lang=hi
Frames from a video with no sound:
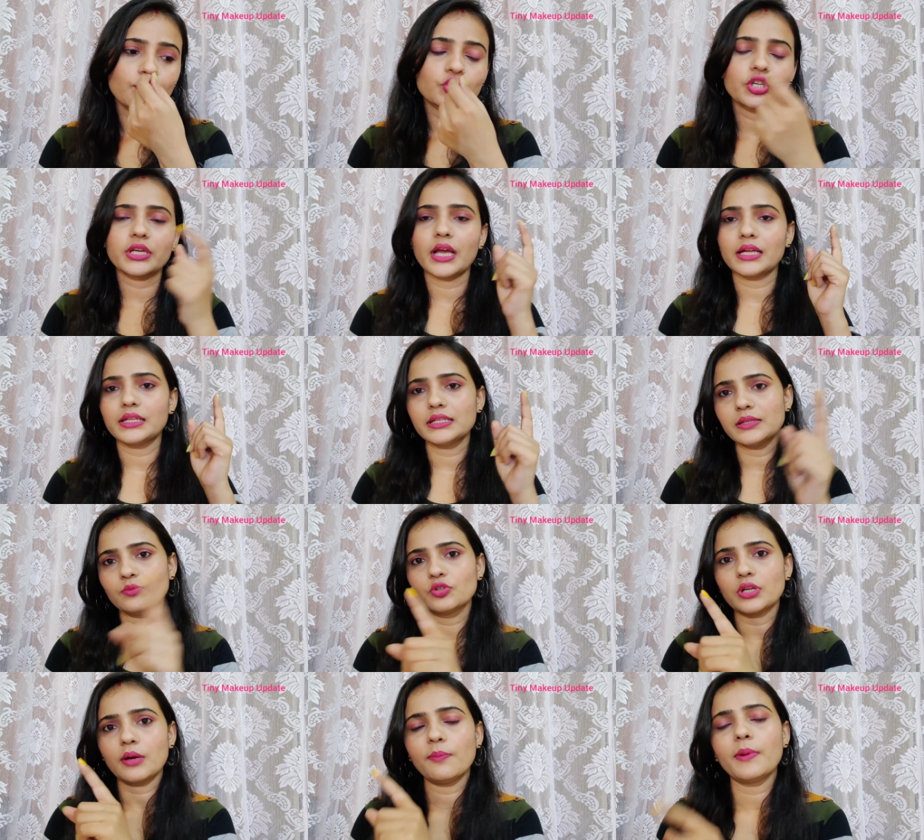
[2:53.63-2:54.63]
मुझे याद है जब
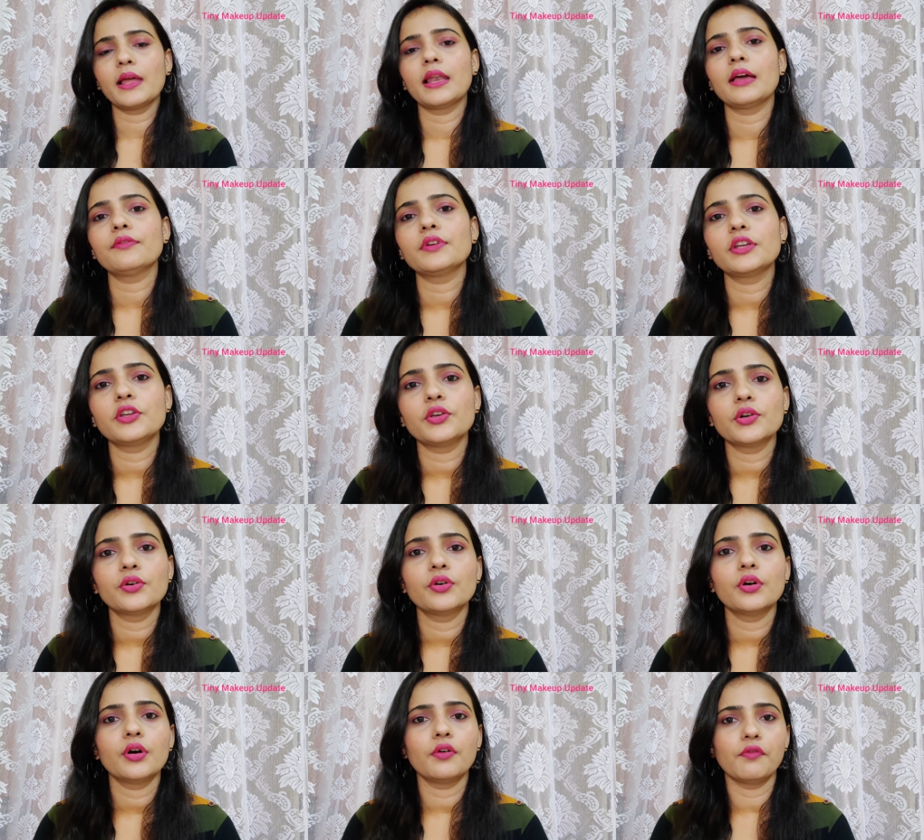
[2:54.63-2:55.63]
उनका पहला
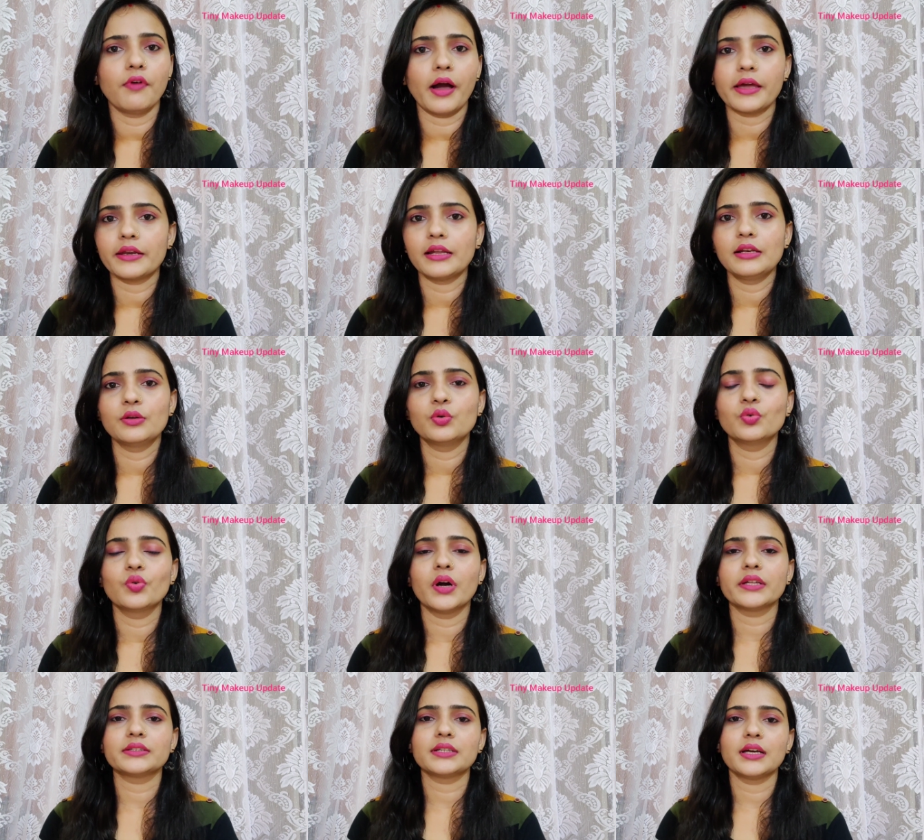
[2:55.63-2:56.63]
वीडियो वायरल
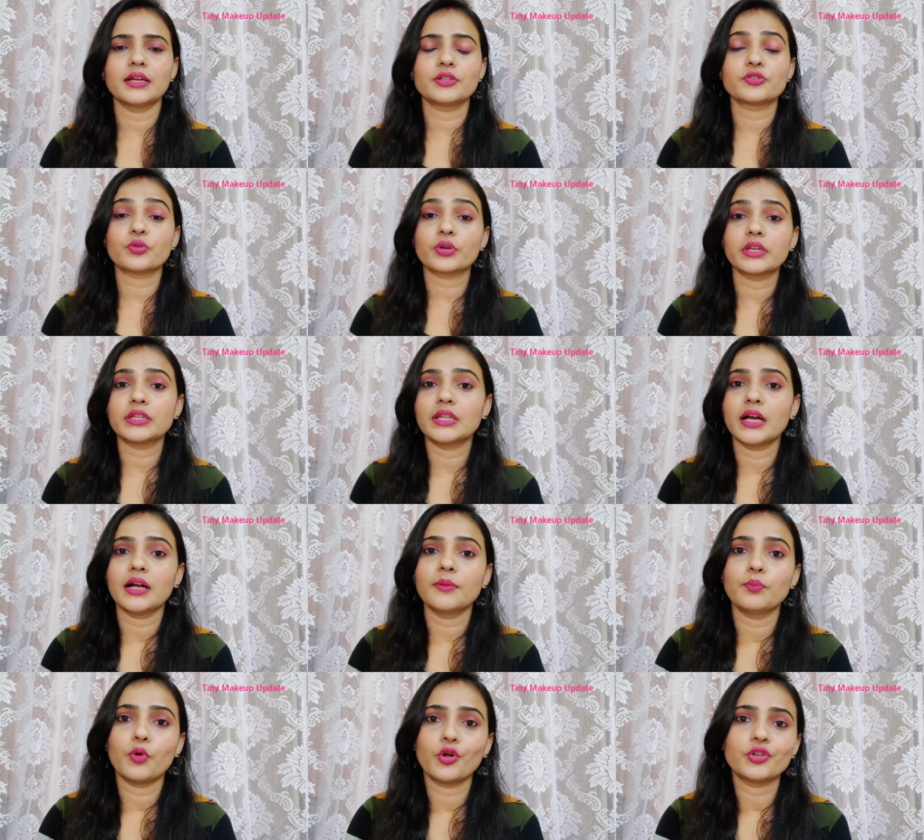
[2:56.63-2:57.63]
हुआ था जो कि
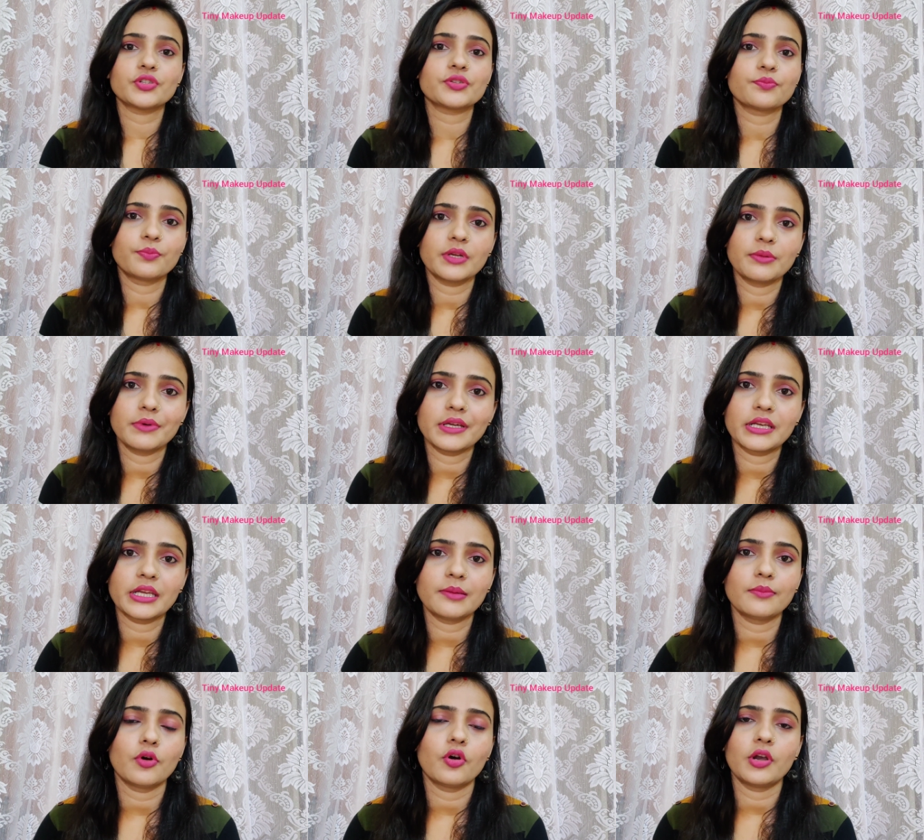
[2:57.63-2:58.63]
था पॉन्स बेबी
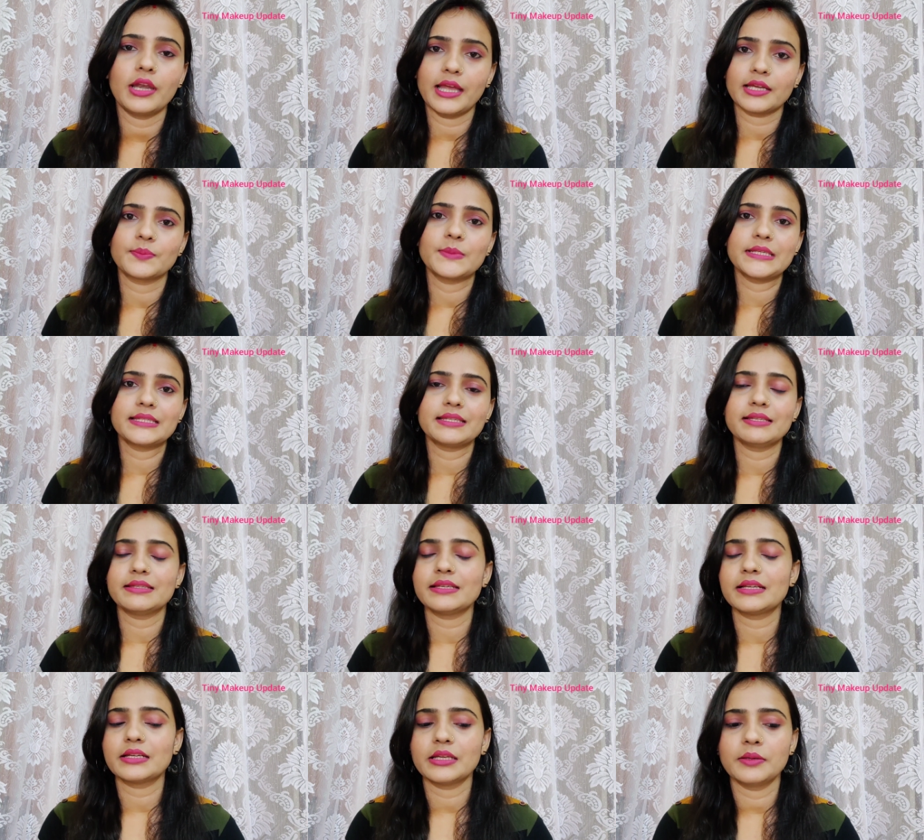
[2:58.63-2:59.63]
क्रीम और लैक्मी
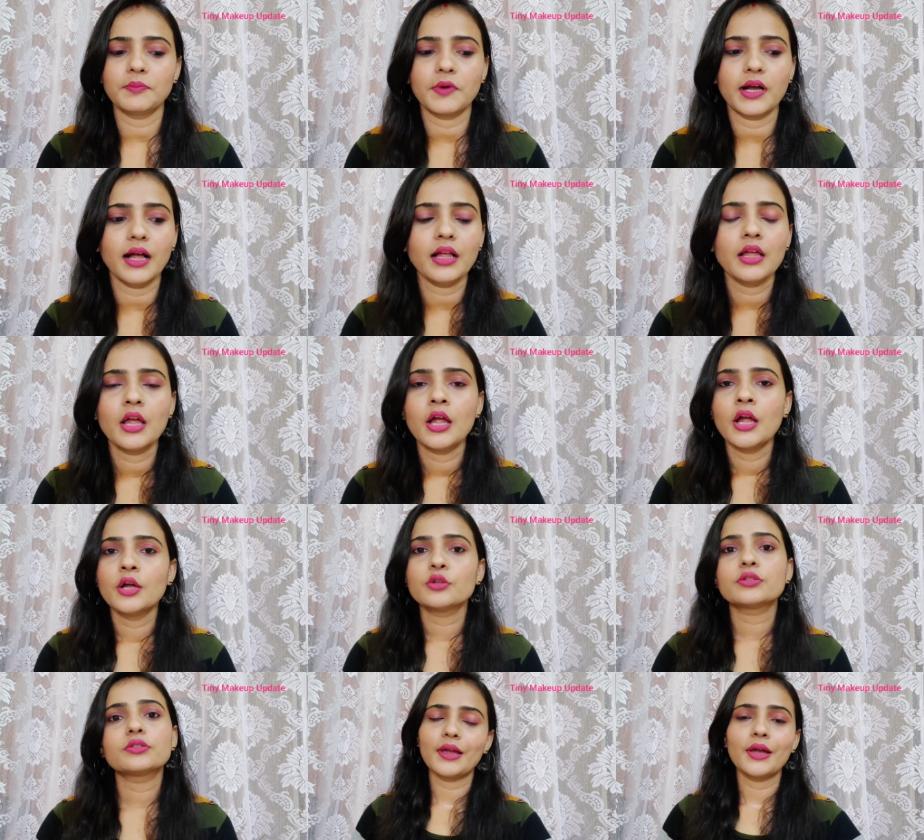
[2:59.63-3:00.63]
सीसी क्रीम का
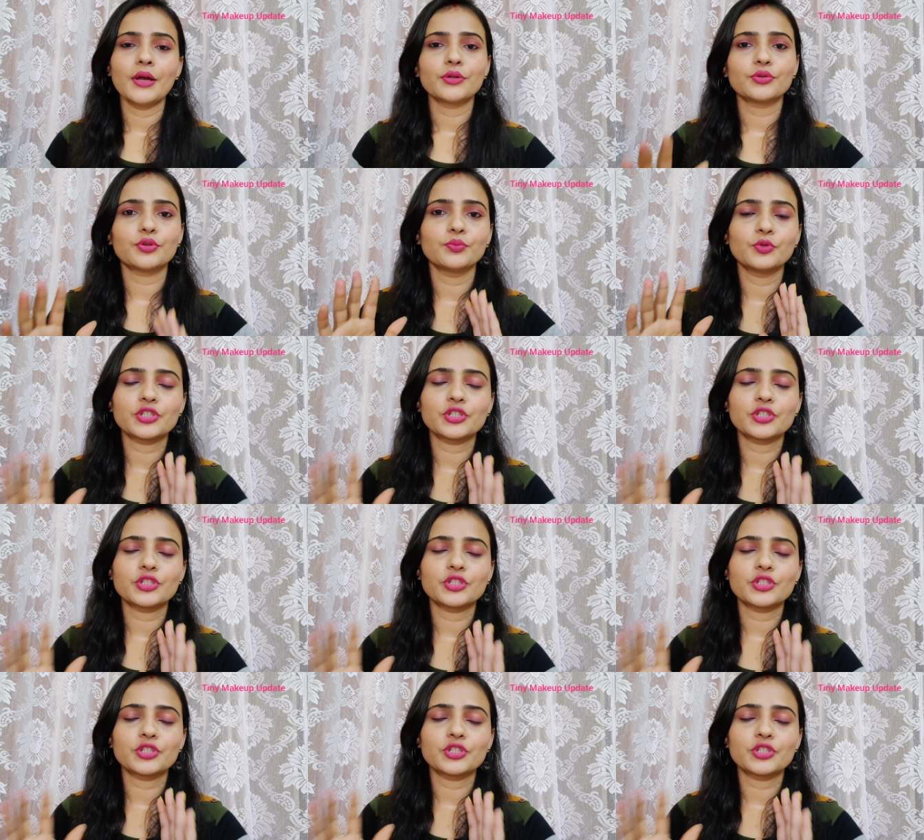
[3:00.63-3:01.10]
तो